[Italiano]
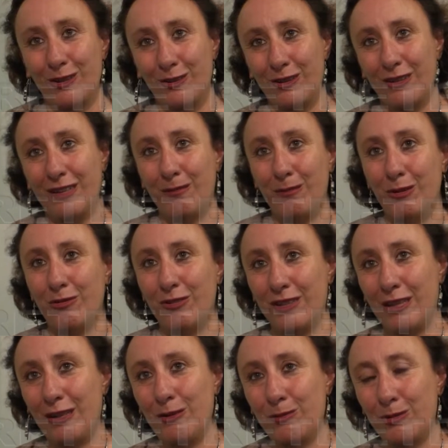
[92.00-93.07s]
corna, mio
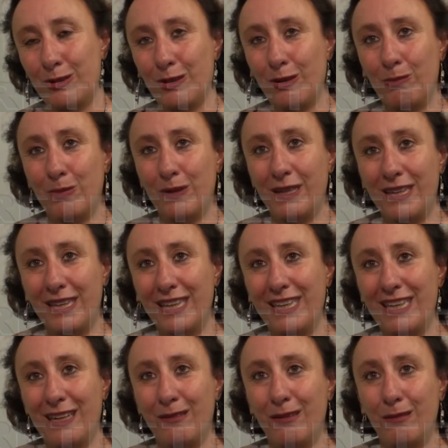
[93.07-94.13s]
fratello purtroppo è
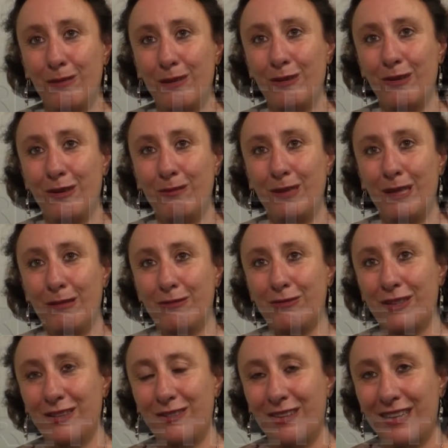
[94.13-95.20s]
gay, la mia migliore amica mi ha
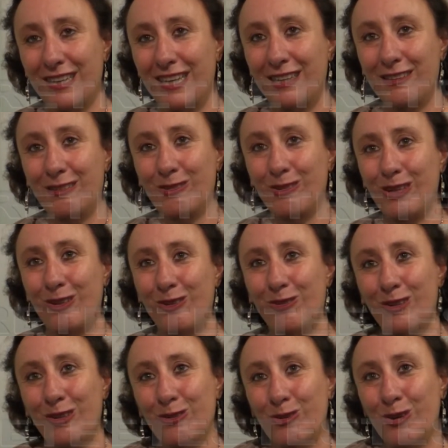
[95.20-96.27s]
fregato il ragazzo, ecco,
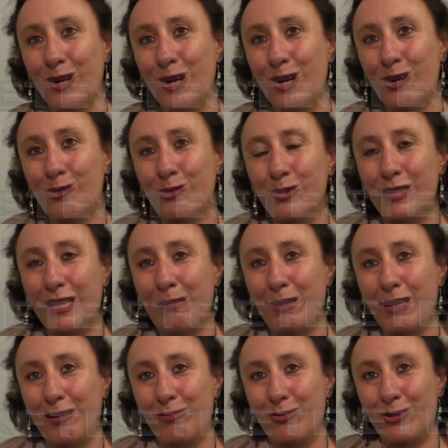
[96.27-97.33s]
volevo un
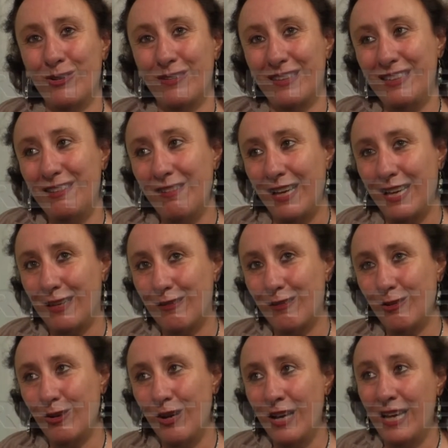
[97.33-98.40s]
tema che fosse
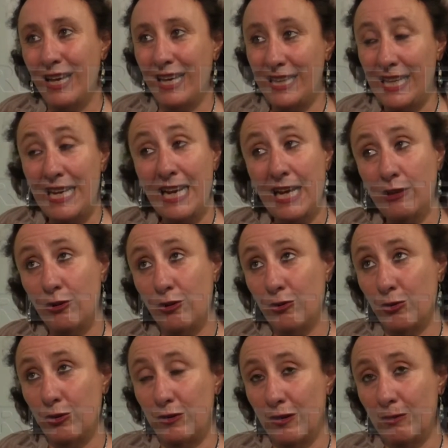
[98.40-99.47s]
diverso ed è nato
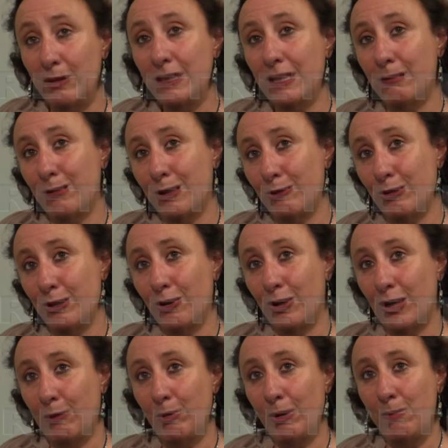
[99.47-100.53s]
esclusivamente per due
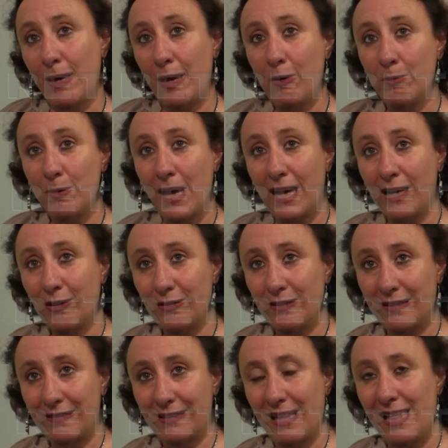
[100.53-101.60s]
donne. Poi piano piano
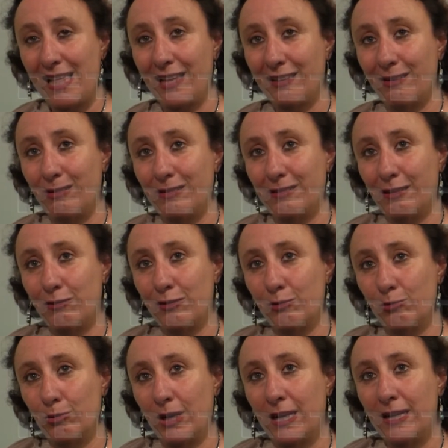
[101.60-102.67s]
si è stagliata questa
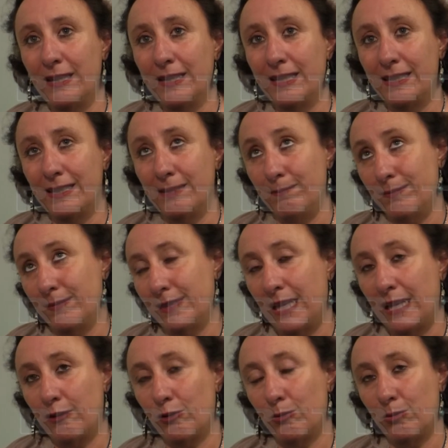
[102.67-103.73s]
figura, mm,
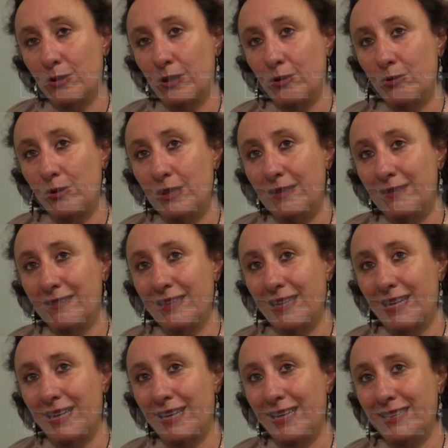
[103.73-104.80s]
terzo
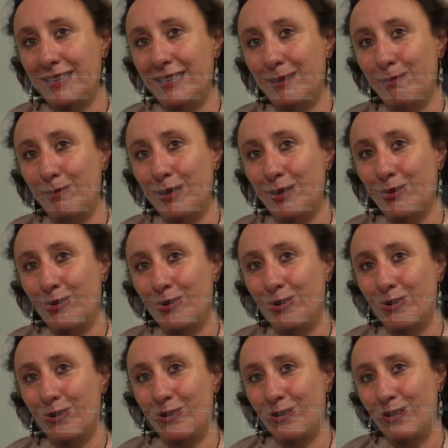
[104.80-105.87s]
protagonista,
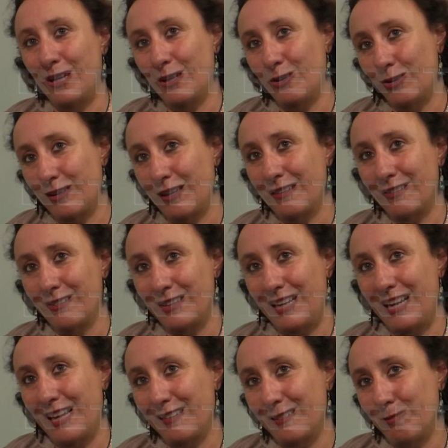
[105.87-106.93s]
direbbero gli
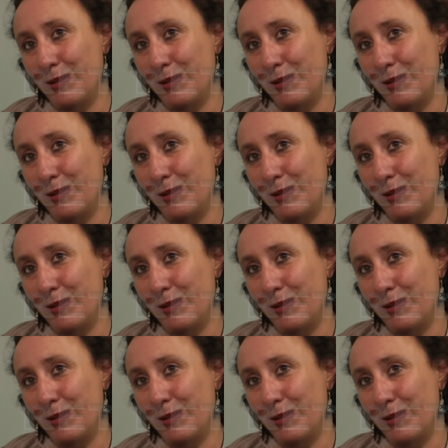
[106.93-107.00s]
anglosassoni last